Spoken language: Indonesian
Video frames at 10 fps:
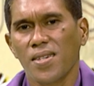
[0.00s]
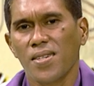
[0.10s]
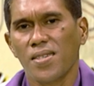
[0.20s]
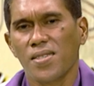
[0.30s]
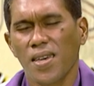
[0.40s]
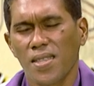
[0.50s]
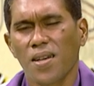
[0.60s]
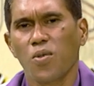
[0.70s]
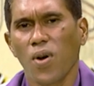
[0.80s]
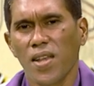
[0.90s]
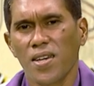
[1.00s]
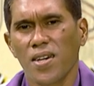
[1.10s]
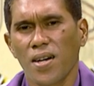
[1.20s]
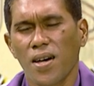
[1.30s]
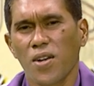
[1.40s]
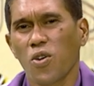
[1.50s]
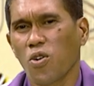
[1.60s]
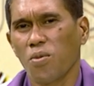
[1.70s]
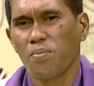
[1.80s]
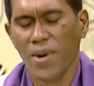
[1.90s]
se kolea no
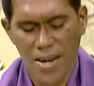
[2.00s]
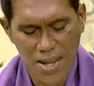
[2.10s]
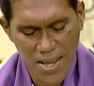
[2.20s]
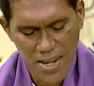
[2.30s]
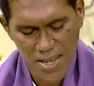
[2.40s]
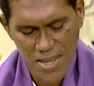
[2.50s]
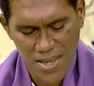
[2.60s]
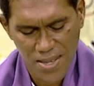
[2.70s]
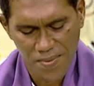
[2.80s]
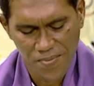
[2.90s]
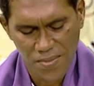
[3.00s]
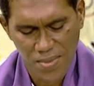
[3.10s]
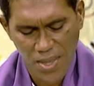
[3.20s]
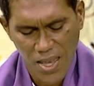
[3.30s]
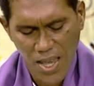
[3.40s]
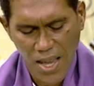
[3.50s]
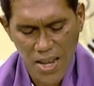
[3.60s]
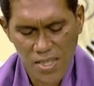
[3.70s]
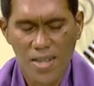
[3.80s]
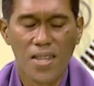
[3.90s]
kompara karik.
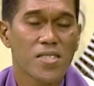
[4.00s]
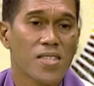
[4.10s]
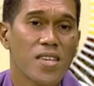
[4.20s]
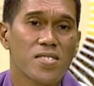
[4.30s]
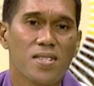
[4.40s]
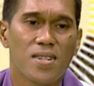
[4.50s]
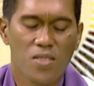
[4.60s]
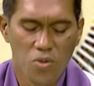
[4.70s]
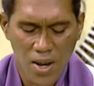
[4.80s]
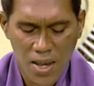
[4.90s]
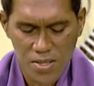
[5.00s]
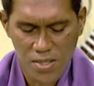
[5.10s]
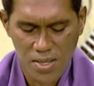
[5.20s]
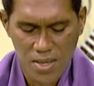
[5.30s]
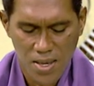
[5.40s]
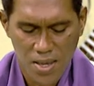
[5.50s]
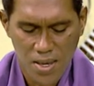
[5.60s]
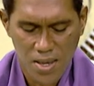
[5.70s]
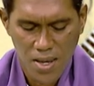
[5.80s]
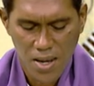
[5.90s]
Hane san desastre naturais,
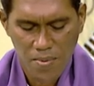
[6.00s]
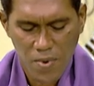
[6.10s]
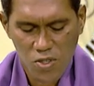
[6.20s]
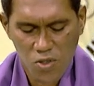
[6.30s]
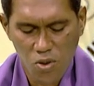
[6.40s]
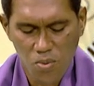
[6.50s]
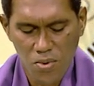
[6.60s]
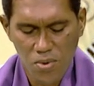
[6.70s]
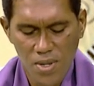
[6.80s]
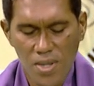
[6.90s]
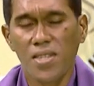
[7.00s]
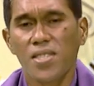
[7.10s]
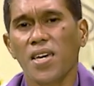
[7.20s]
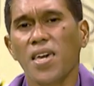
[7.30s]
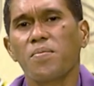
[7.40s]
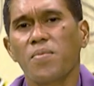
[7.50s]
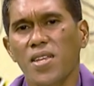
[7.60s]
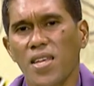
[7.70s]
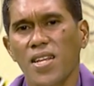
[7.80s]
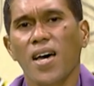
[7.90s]
ne sobu ita
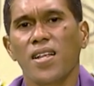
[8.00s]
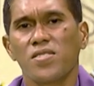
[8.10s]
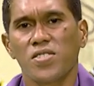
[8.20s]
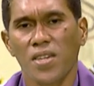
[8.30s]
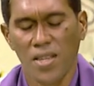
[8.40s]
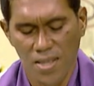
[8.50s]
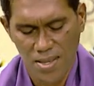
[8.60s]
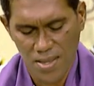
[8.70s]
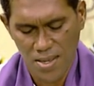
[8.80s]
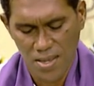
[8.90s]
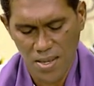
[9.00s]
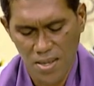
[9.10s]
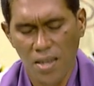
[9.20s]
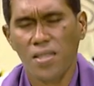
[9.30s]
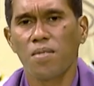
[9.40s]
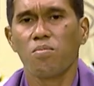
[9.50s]
emani dalan sira. Iha tempu